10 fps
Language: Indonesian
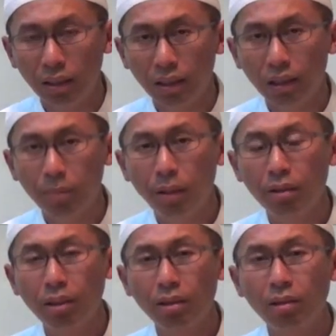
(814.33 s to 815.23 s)
Kenapa
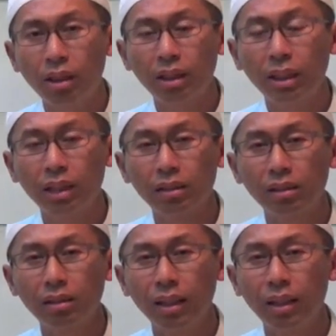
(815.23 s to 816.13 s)
orang-orang yang
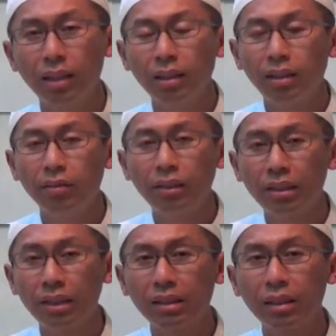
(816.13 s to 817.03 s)
secara
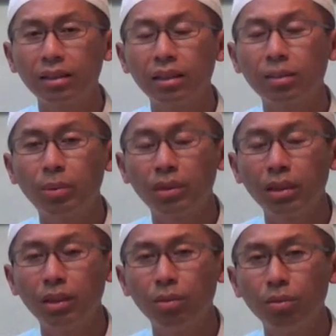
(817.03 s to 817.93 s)
fisik saja
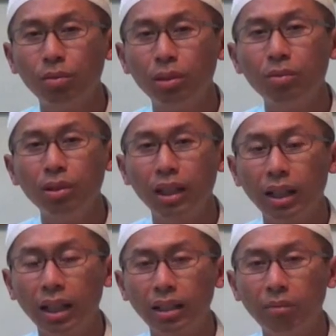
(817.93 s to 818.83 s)
seperti itu
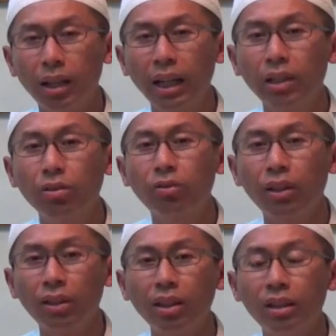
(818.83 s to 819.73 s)
dimuliakan? Maka itu
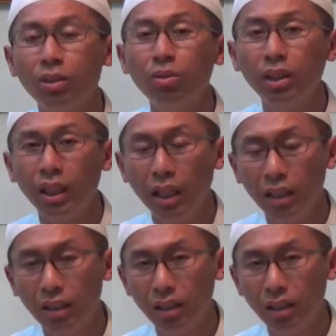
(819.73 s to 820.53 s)
fadl di dunia.